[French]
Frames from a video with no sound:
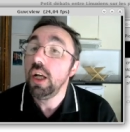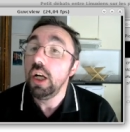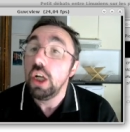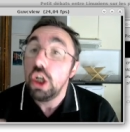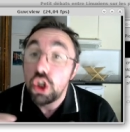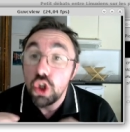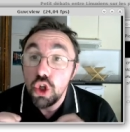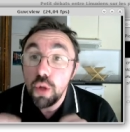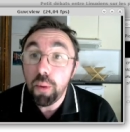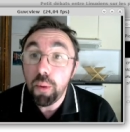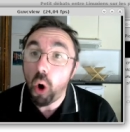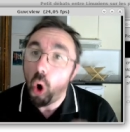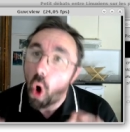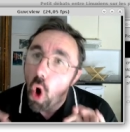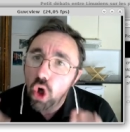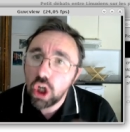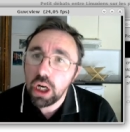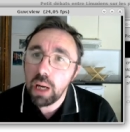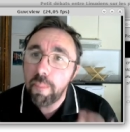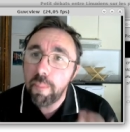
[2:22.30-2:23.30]
Je ne prends
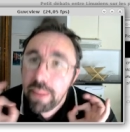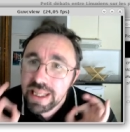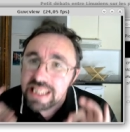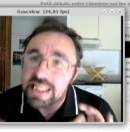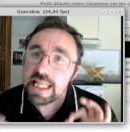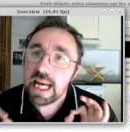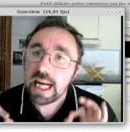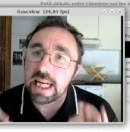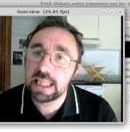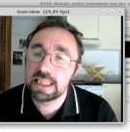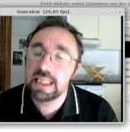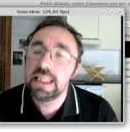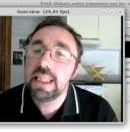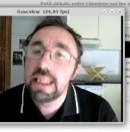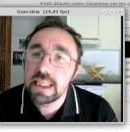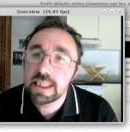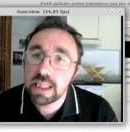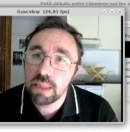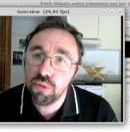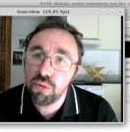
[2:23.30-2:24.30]
aucun plaisir à casser des
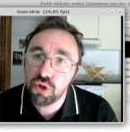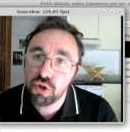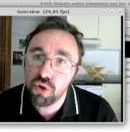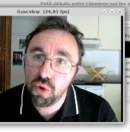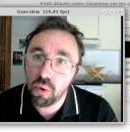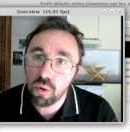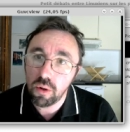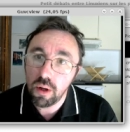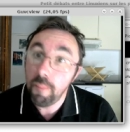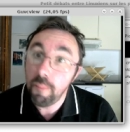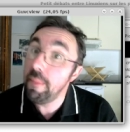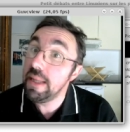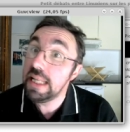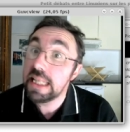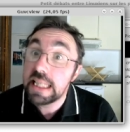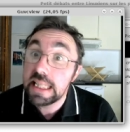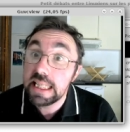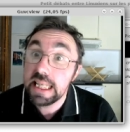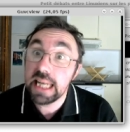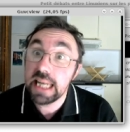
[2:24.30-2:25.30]
distributions, mais
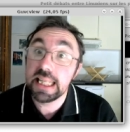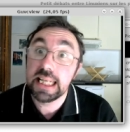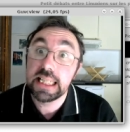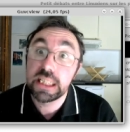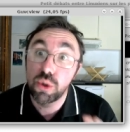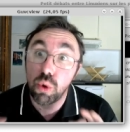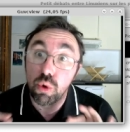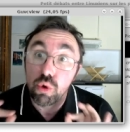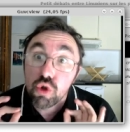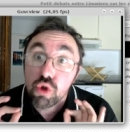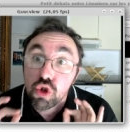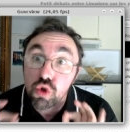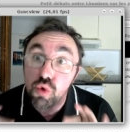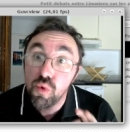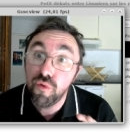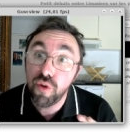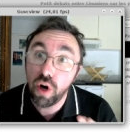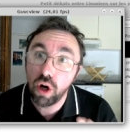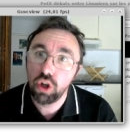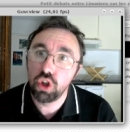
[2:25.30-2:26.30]
les tiennes, elles sont
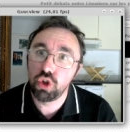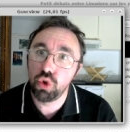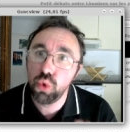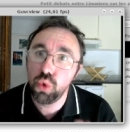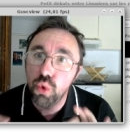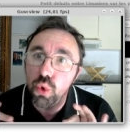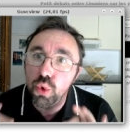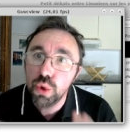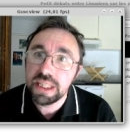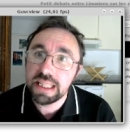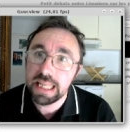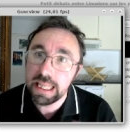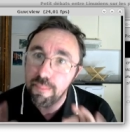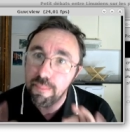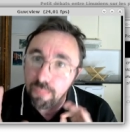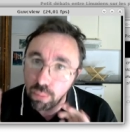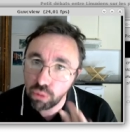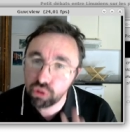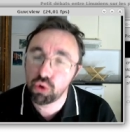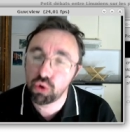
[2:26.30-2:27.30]
souvent d'une
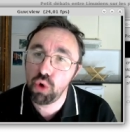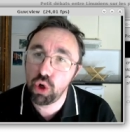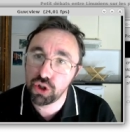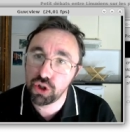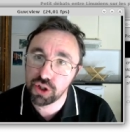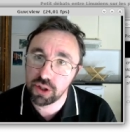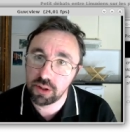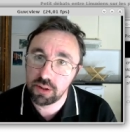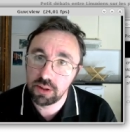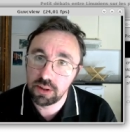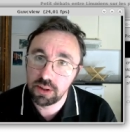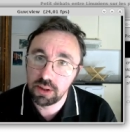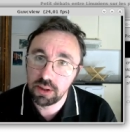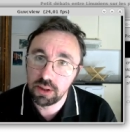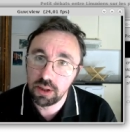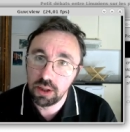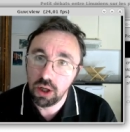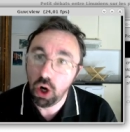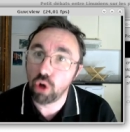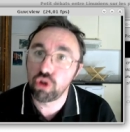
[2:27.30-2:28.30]
nullité monstrueuse.
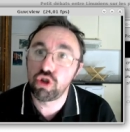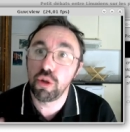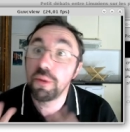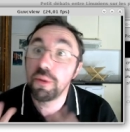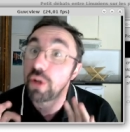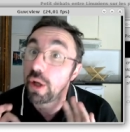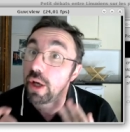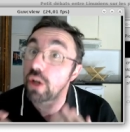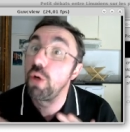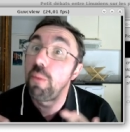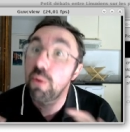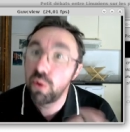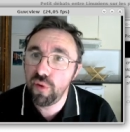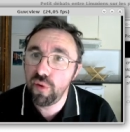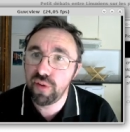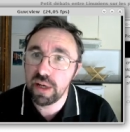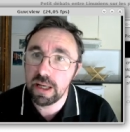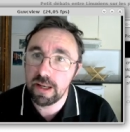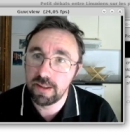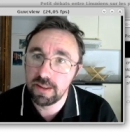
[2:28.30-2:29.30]
On se demande comment tu
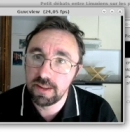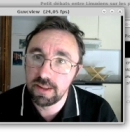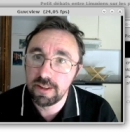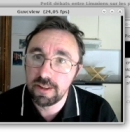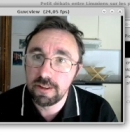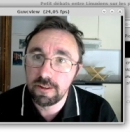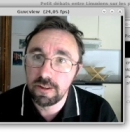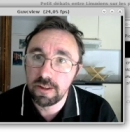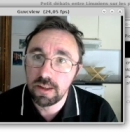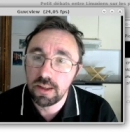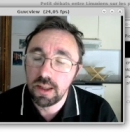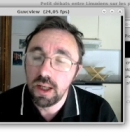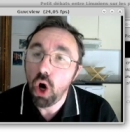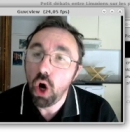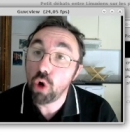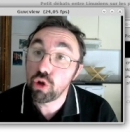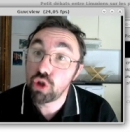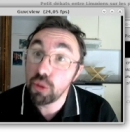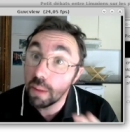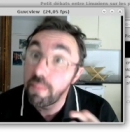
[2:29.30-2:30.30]
fais.
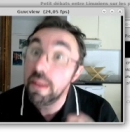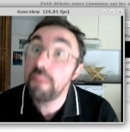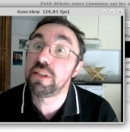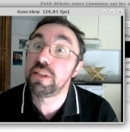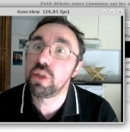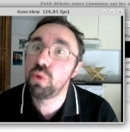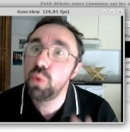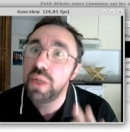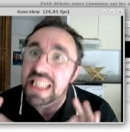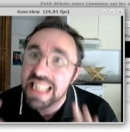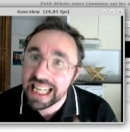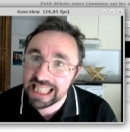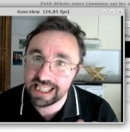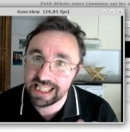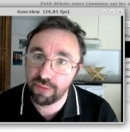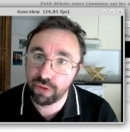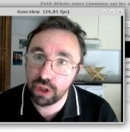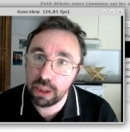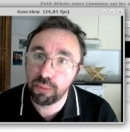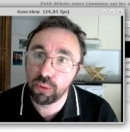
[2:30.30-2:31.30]
On se demande même si tu les tests
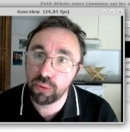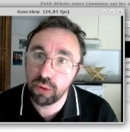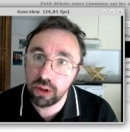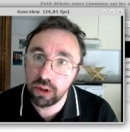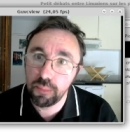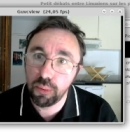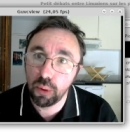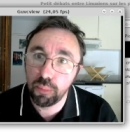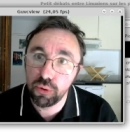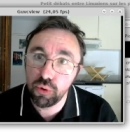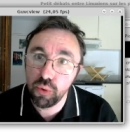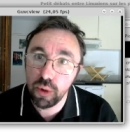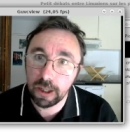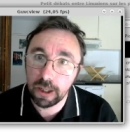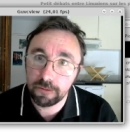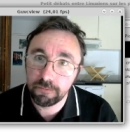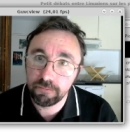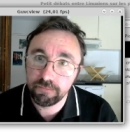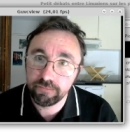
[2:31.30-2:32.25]
avant de les produire.